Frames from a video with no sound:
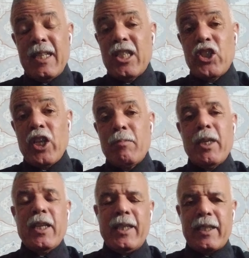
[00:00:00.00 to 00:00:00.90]

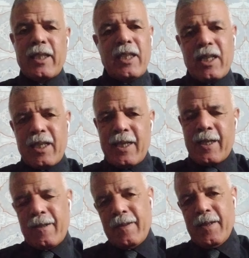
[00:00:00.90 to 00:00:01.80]
الجميع
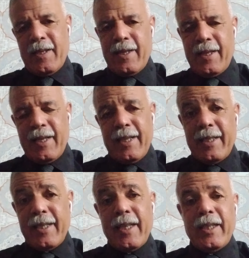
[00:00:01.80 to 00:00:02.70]
يتذكر
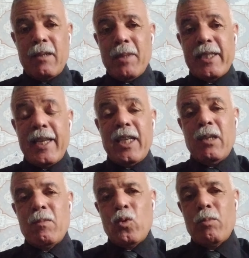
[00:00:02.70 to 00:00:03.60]
يعني
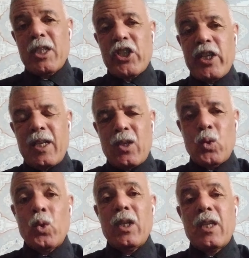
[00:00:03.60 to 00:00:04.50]
المتاعب
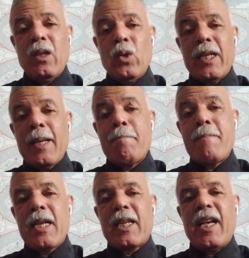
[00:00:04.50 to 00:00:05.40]
والمشاق والهم
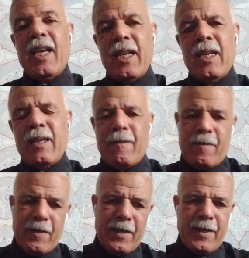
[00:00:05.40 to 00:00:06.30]
الكحل
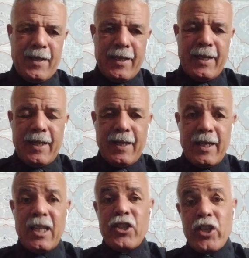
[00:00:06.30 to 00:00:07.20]

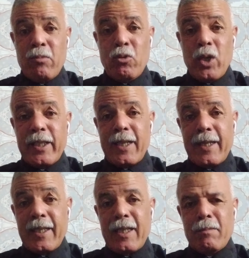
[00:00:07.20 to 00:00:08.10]
اللي جابوا هذاك
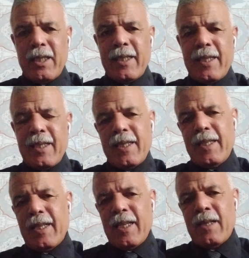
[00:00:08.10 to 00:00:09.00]
النظام الاساسي
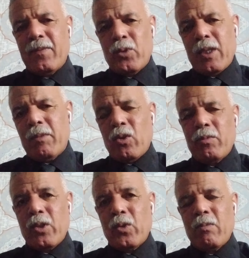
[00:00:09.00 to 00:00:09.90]
ديال
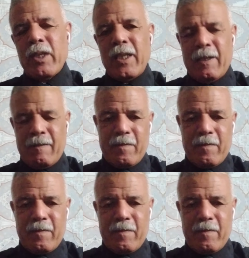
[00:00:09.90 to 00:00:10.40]
1985